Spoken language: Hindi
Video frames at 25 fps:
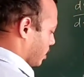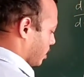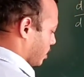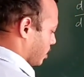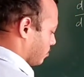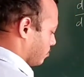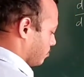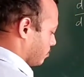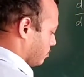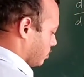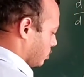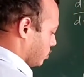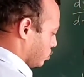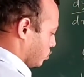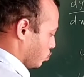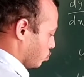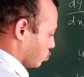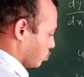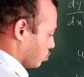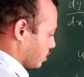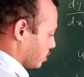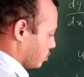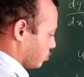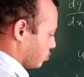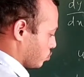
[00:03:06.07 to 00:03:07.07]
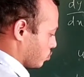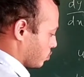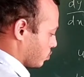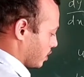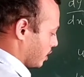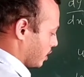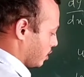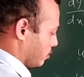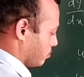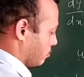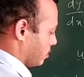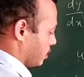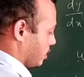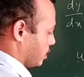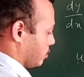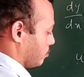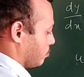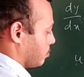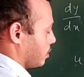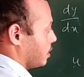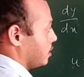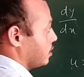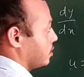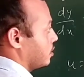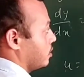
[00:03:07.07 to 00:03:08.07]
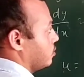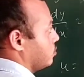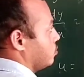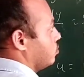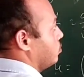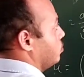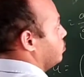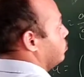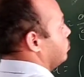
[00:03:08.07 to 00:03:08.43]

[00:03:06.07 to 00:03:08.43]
अब u की उस साइड मल्टीप्लाई कर दो